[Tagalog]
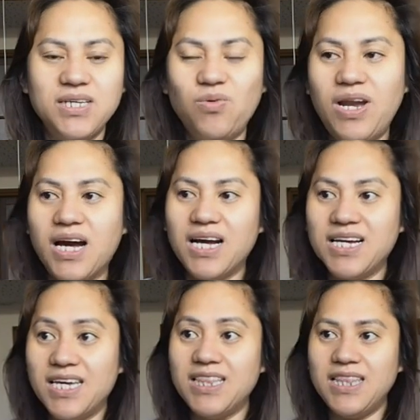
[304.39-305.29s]
wala kang
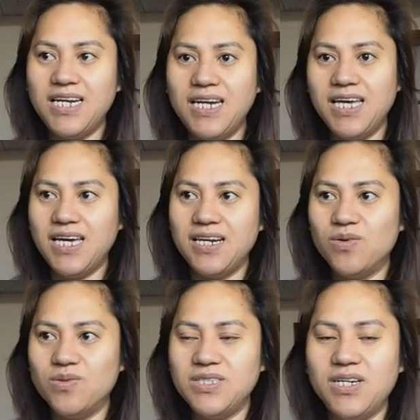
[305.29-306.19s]
intindihin
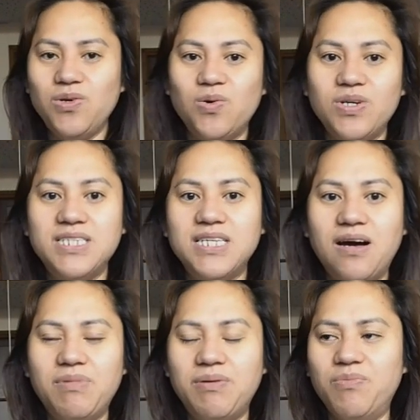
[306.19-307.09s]
kung sino yung
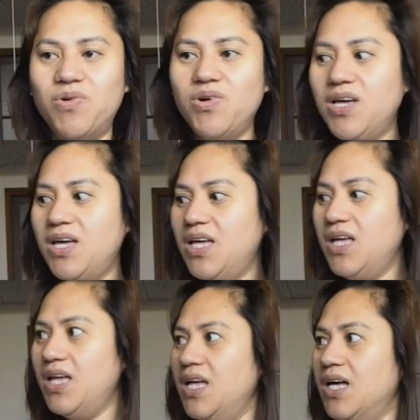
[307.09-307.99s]
isama mo.
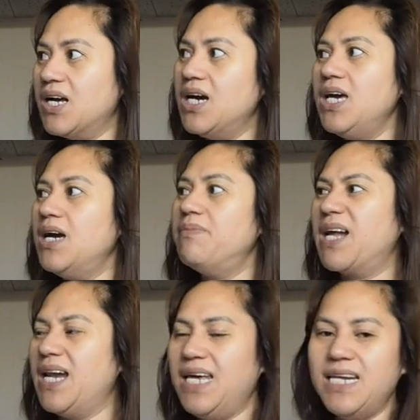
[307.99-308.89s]
Kaya
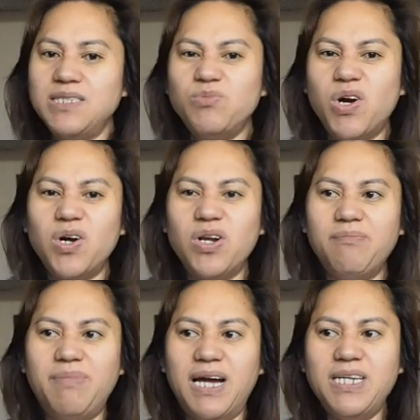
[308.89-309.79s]
maglinis muna ako ng
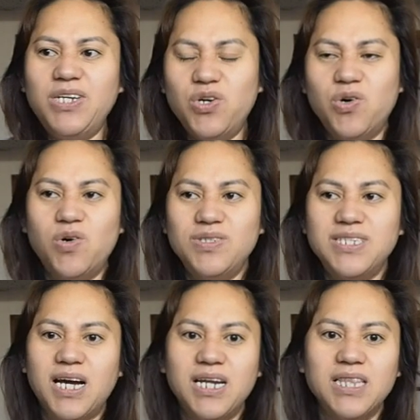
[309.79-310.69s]
banyo,
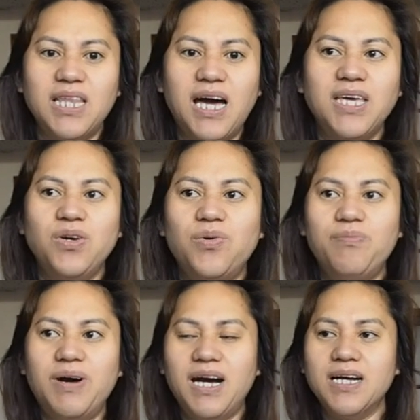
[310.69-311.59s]
saka na tayo
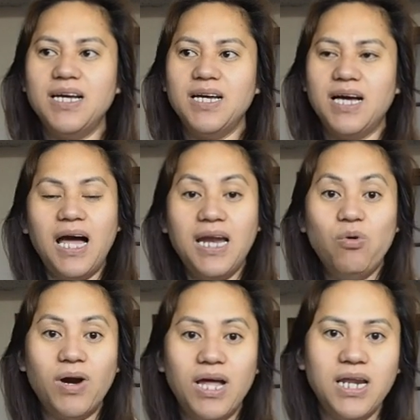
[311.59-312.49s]

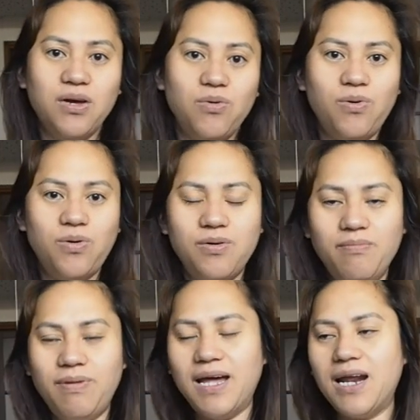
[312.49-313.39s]
mag-aliw-aliw
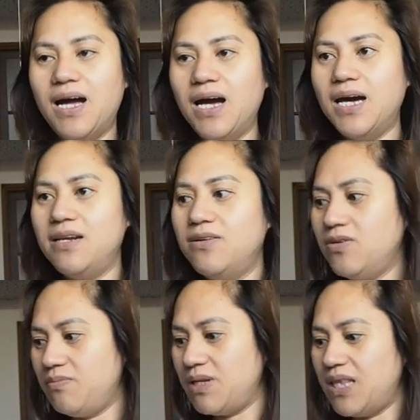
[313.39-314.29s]
para ano,
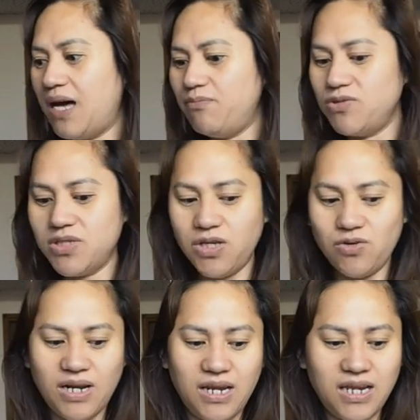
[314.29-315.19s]
matapos na
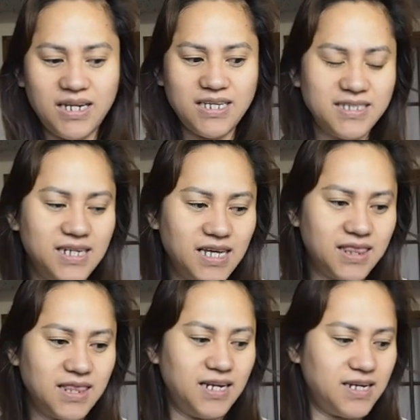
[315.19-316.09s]
yung lilinisin
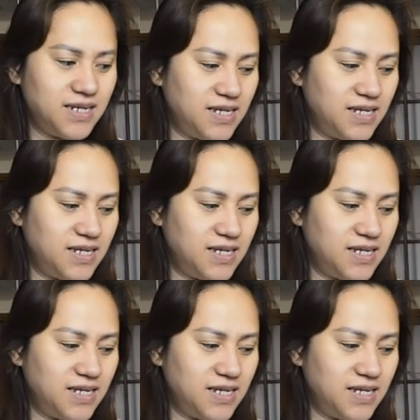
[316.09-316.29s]
natin.